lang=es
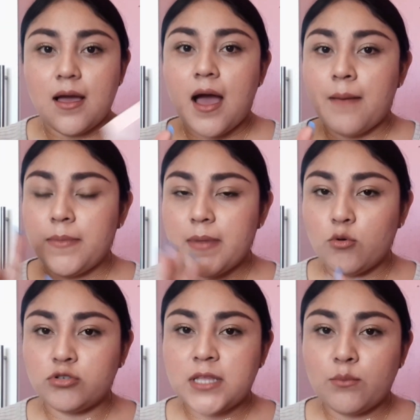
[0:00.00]
a mí me
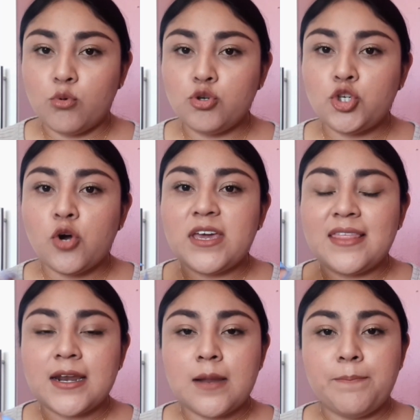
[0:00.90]
gusta mucho y
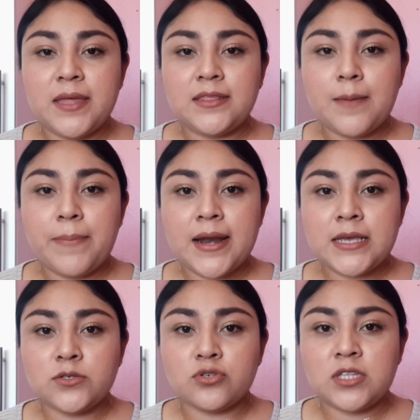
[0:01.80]
de repente para
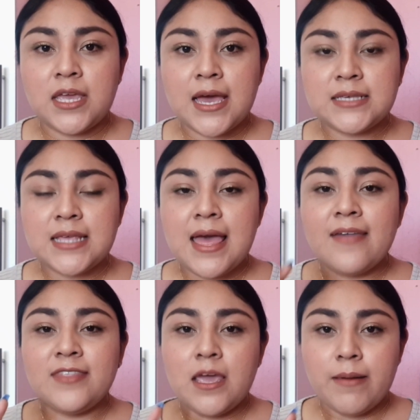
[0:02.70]
esos días
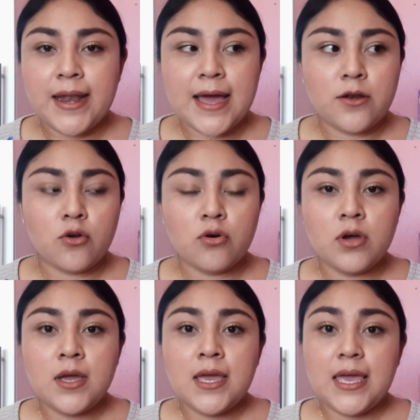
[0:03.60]
de verano,
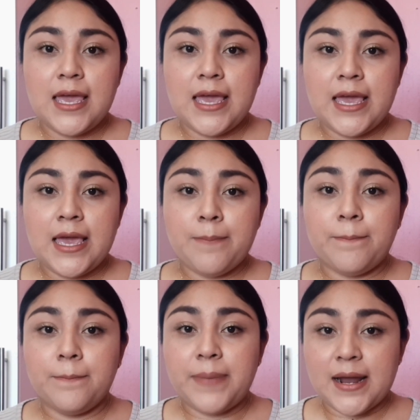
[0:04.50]
eh,
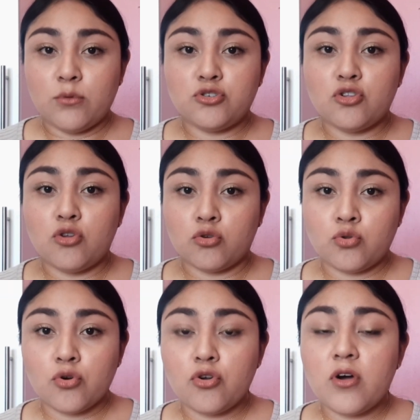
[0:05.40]
para uso
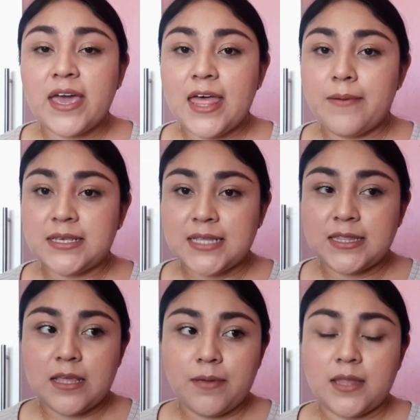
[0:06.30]
nocturno queda
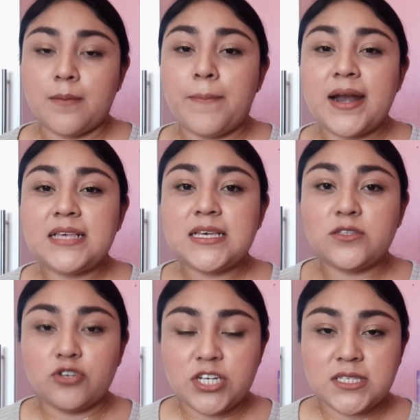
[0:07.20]
bastante bien. Para esas
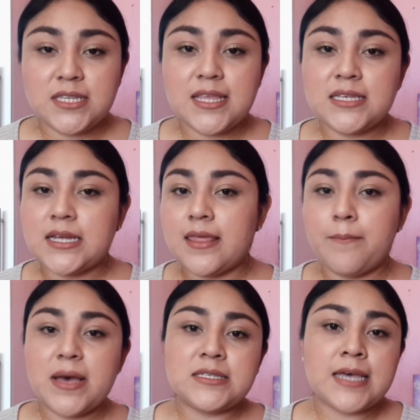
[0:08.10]
nochecitas ya de
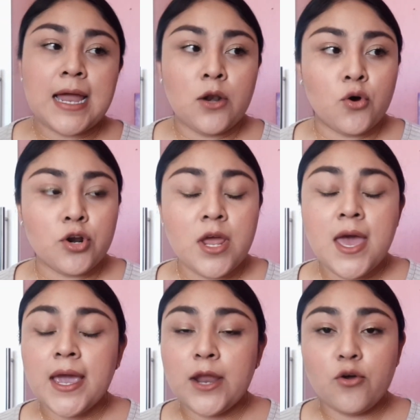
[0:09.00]
más calor,
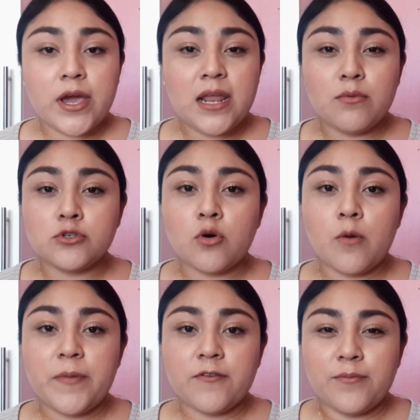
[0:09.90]
que no queremos
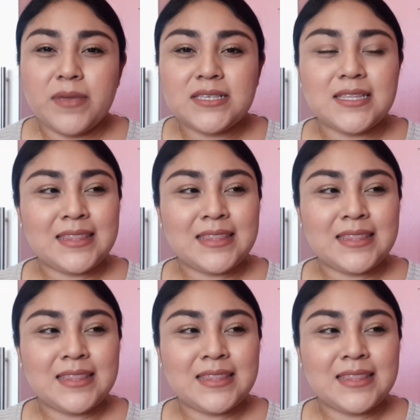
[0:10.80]
como perfumes